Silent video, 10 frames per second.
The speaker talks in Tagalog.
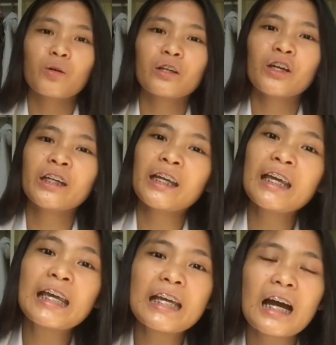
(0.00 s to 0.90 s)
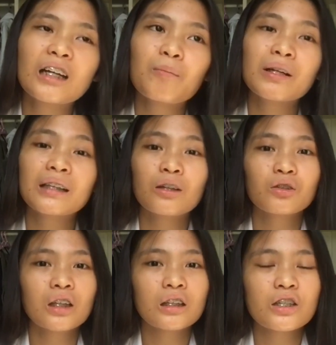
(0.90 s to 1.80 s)
Kung kayo nahihiya na
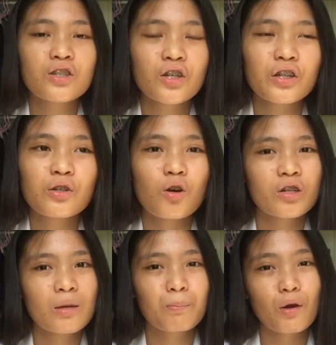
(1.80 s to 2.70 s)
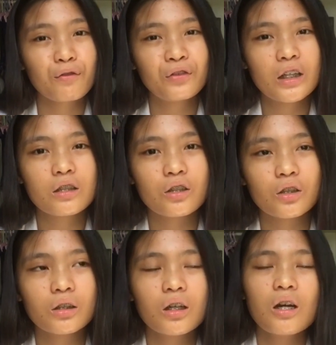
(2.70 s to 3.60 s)
magtanong sa teacher nyo o sa prof ninyo,